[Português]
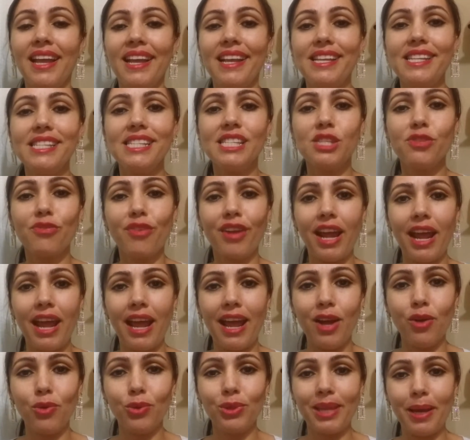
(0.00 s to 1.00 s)

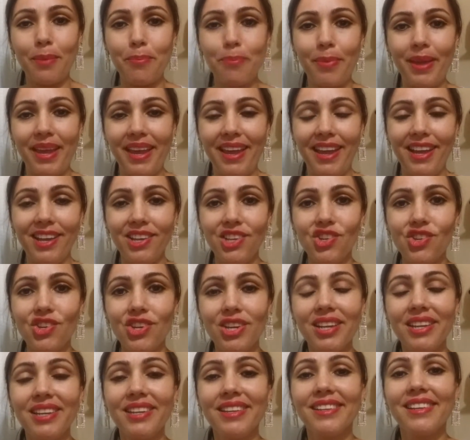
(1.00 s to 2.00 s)
esfrego o
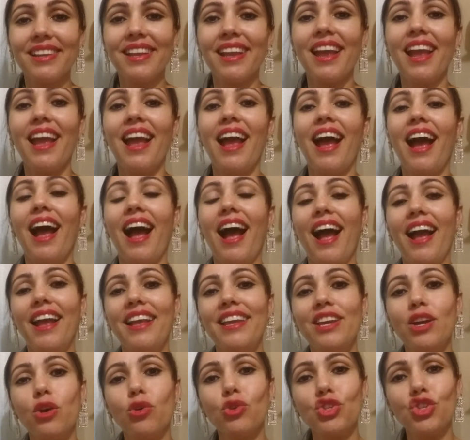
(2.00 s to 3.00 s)
tapete,
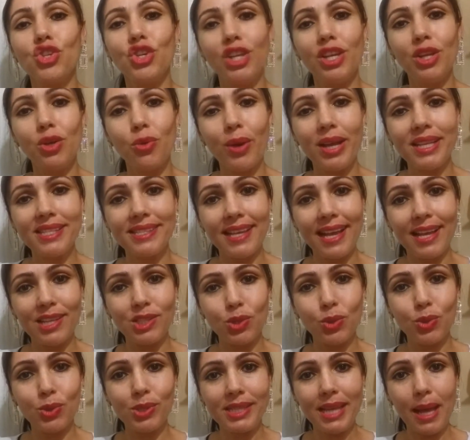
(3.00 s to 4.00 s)
aí eu tiro o
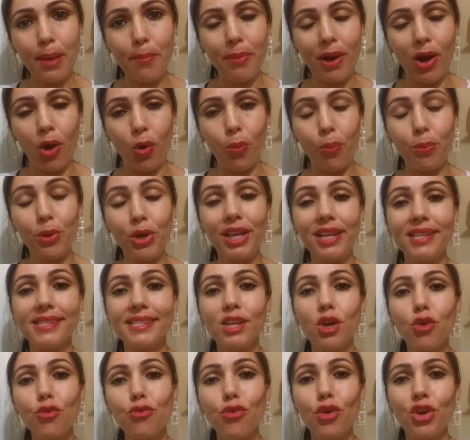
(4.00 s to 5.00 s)
excesso do sabão, porque
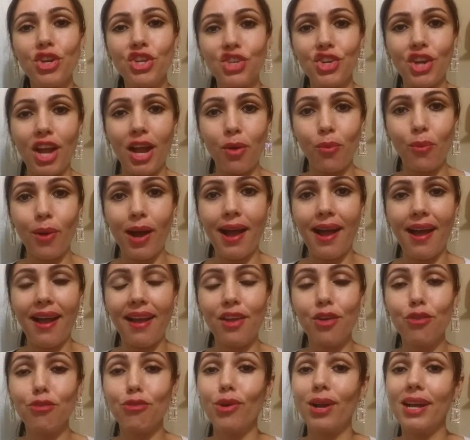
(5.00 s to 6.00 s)
se eu for enxaguar,
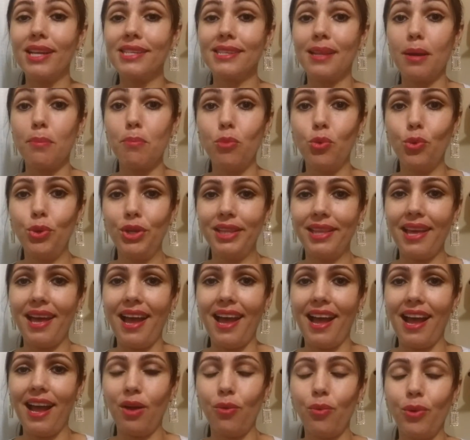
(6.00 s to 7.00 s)
eu vou gastar muita
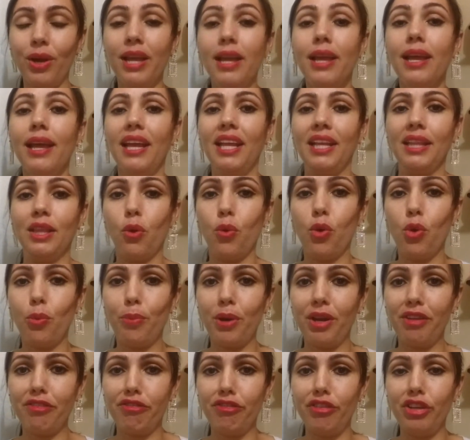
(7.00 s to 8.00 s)
água. Então eu
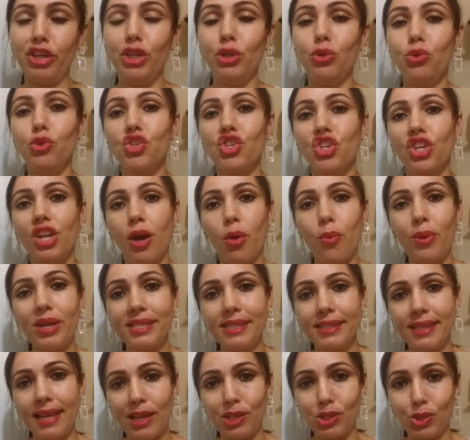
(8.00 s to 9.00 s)
prefiro tirar o
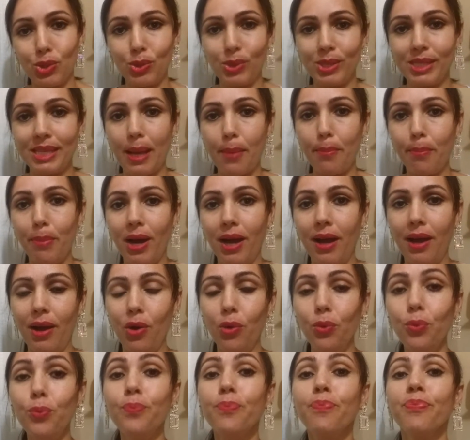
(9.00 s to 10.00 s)
excesso do
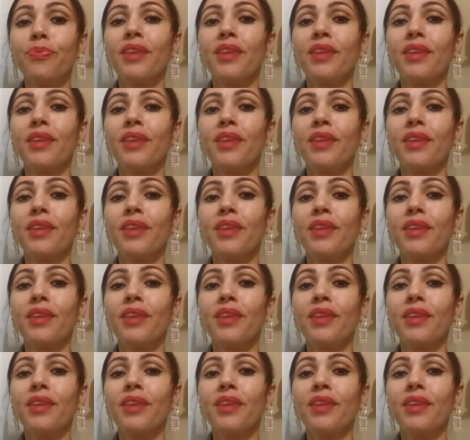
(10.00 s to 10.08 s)
sabão,